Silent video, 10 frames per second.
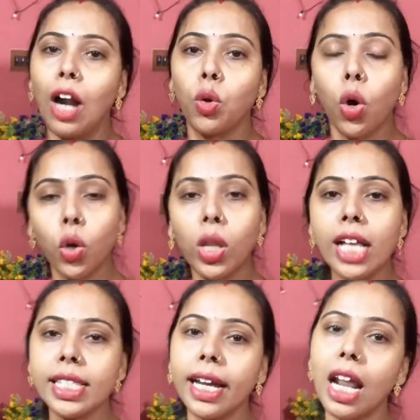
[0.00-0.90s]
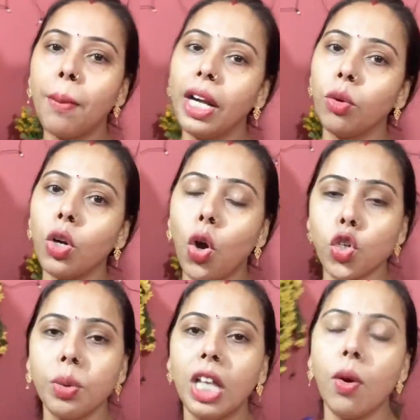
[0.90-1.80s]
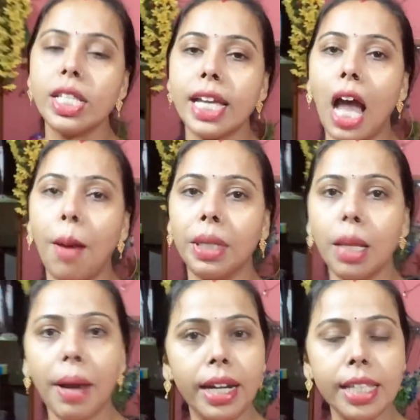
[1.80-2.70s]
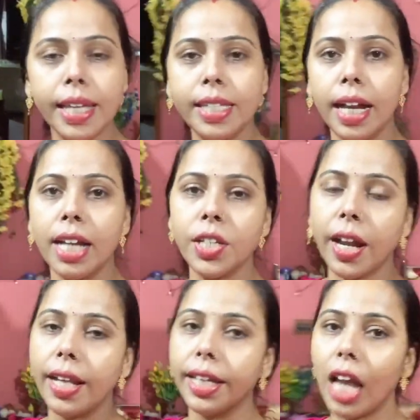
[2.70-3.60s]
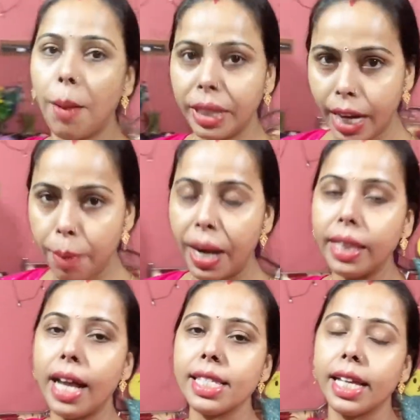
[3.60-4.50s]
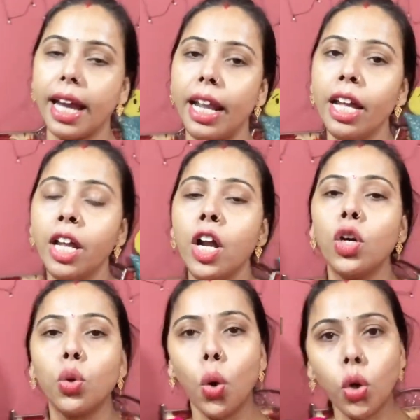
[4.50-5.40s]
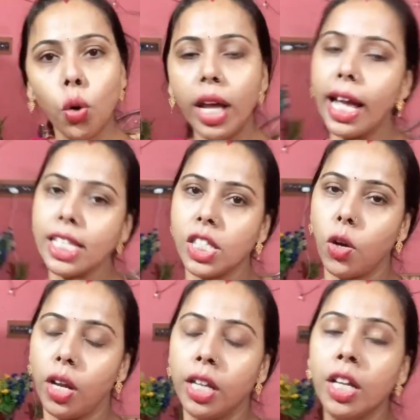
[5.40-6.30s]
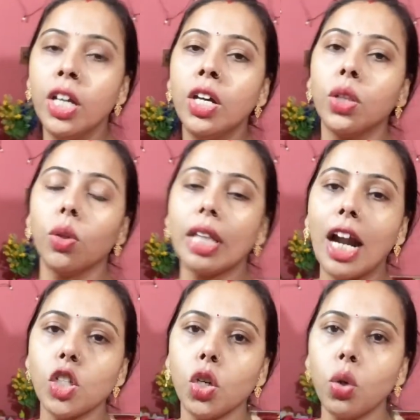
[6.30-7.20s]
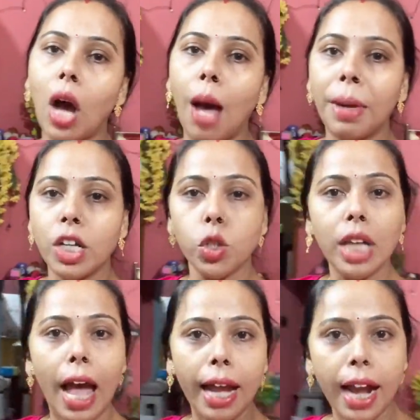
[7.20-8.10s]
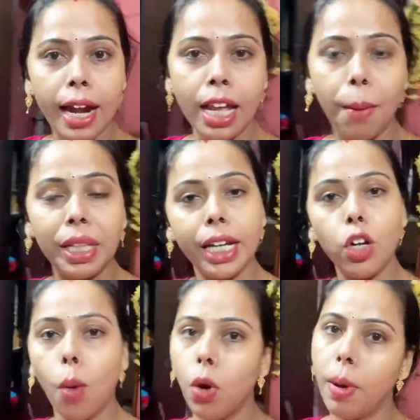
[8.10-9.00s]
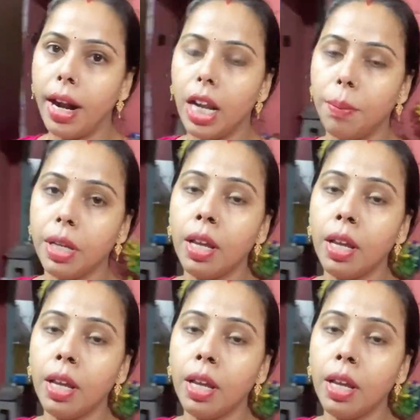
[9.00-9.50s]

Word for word: আর টোটোতে আসতে গেলে আমার একটুখানি অসুবিধা হয়ে যায় আমাদের বাড়িটা যে জায়গা সেখান থেকে আমাদের এই বাড়িতে আসতে গেলে টোটো করেই আসতে হয় তো তার জন্য আমাকে যদি একা আনে আমার থেকে ডবল ভাড়া নেবে